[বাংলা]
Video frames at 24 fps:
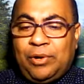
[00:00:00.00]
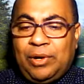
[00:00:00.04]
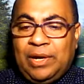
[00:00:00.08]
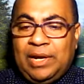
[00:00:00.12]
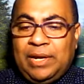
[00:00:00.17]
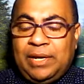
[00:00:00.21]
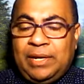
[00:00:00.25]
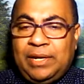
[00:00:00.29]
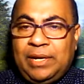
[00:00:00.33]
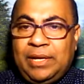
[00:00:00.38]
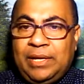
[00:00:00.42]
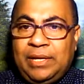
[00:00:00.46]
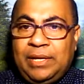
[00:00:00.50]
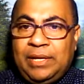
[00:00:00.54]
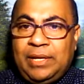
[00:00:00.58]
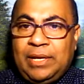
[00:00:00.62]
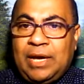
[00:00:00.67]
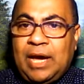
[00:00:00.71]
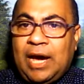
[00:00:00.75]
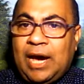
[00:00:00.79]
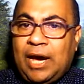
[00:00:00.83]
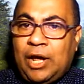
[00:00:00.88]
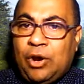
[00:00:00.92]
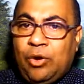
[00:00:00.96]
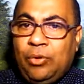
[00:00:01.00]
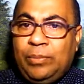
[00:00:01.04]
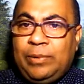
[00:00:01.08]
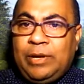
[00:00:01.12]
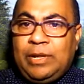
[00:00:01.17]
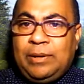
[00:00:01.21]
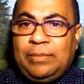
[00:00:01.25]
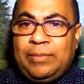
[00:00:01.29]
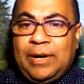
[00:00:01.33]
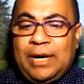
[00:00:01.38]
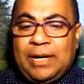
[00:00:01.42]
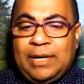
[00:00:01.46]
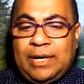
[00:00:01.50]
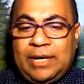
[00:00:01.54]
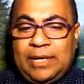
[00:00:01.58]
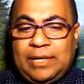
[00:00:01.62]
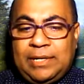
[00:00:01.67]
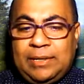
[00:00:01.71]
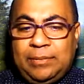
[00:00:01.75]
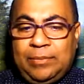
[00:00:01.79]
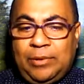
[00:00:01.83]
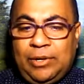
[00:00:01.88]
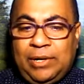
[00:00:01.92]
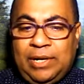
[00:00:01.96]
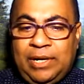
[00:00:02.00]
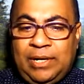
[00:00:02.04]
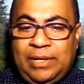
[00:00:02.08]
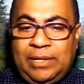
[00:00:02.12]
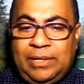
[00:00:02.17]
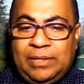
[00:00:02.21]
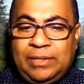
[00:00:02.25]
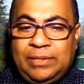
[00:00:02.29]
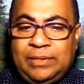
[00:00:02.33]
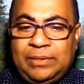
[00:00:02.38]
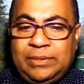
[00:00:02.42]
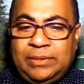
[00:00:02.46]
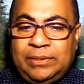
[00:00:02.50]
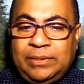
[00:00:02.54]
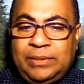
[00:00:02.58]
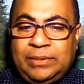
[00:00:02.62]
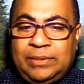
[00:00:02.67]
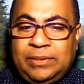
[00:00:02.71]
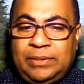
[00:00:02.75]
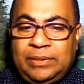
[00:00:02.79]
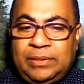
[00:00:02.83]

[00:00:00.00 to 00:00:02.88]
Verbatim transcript: মার্কেটে বলেন আরবের মার্কেটে বলেন